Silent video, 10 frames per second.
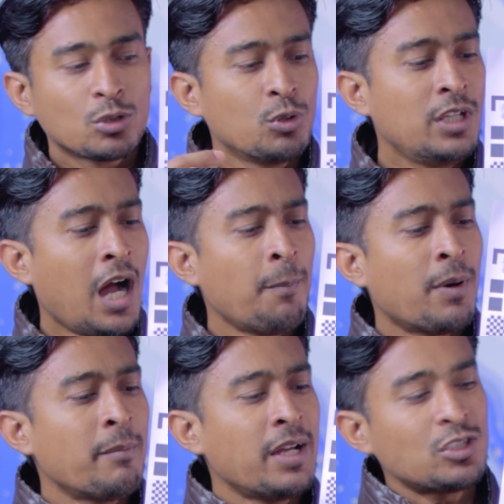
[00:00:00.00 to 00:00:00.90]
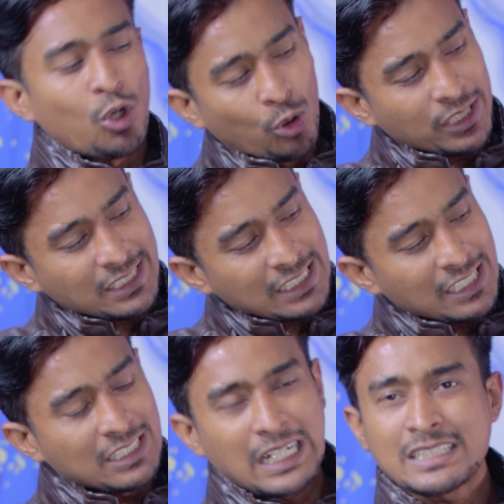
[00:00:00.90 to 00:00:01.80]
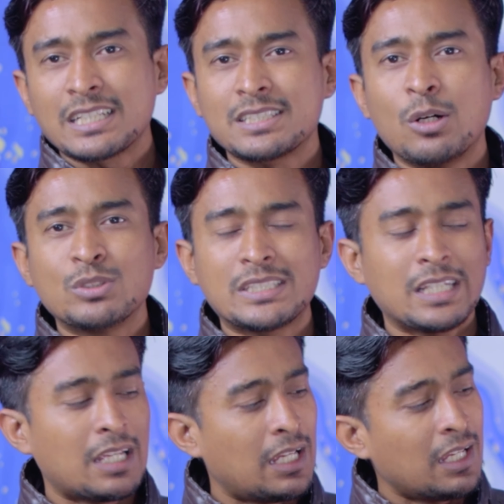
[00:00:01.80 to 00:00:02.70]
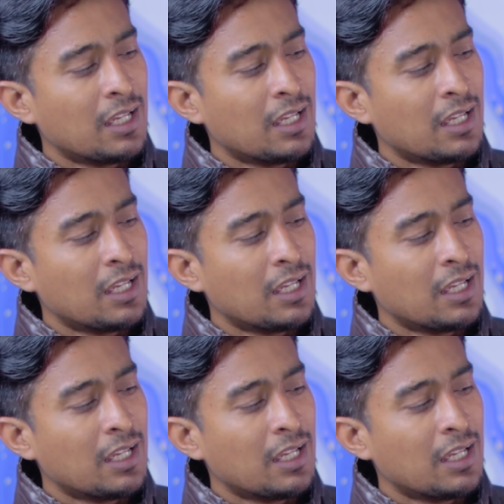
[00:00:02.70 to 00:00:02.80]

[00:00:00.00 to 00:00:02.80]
तो यहाँ पर मैं एक छोटी सी चीज़ रख सकता हूँ जैसे कि